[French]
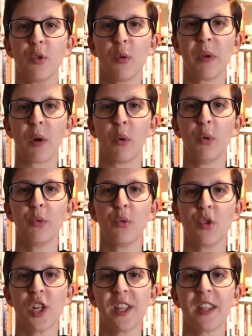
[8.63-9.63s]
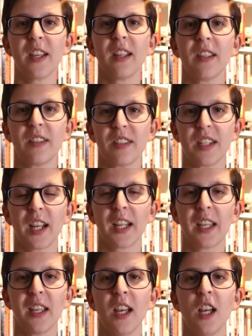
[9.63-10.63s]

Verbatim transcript: numéro du JT Série.